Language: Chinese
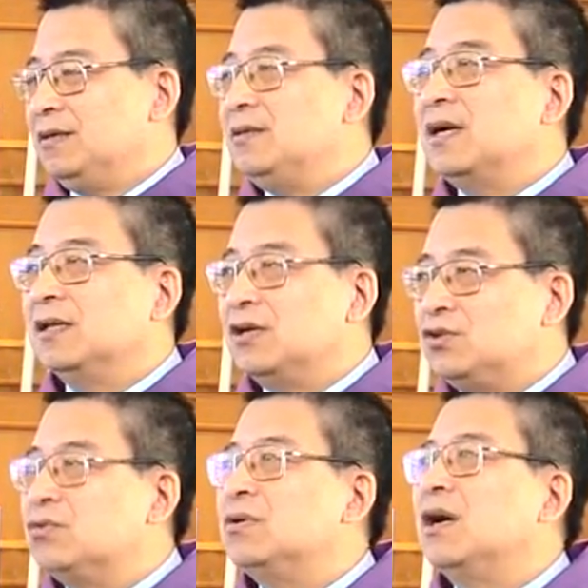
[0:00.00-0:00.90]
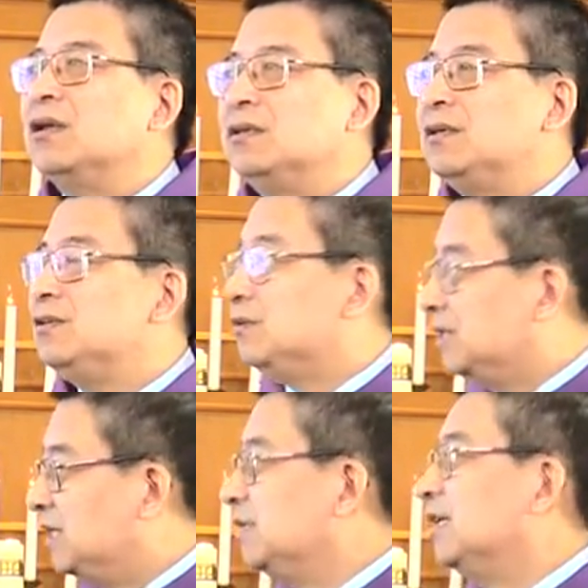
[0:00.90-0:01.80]
信仰的重要
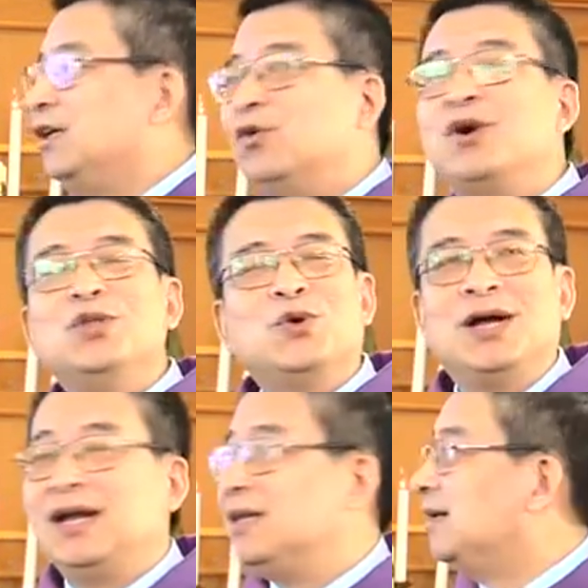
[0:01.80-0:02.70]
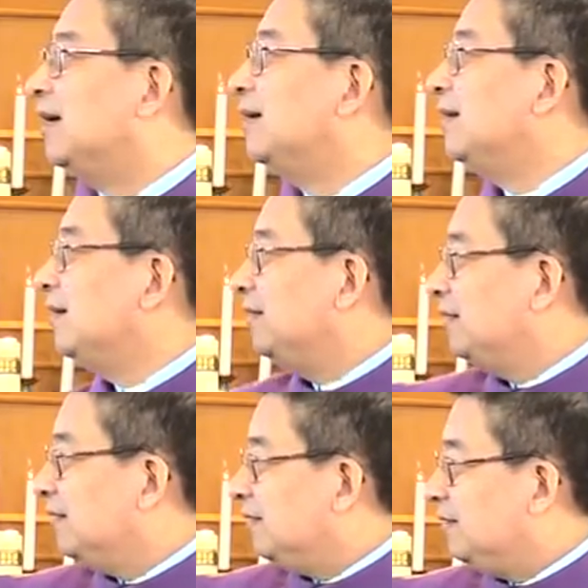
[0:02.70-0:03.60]
就在这里，换句话来讲，
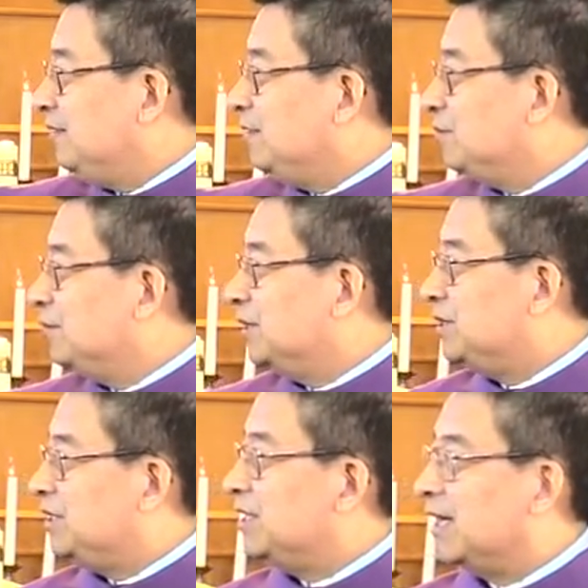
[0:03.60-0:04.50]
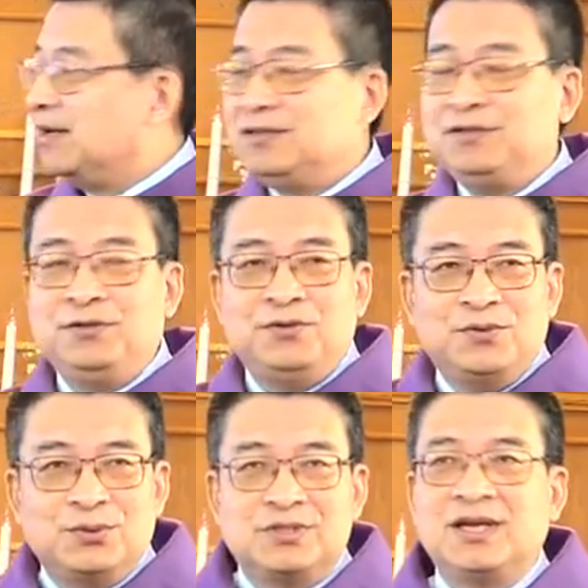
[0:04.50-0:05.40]
耶稣的信仰
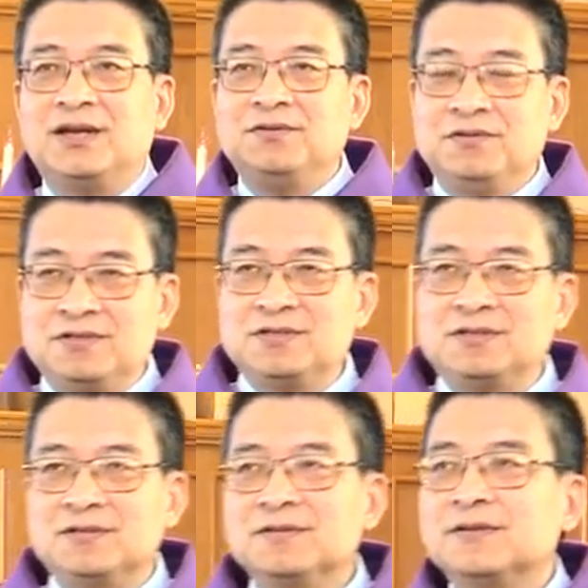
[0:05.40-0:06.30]
就在于此。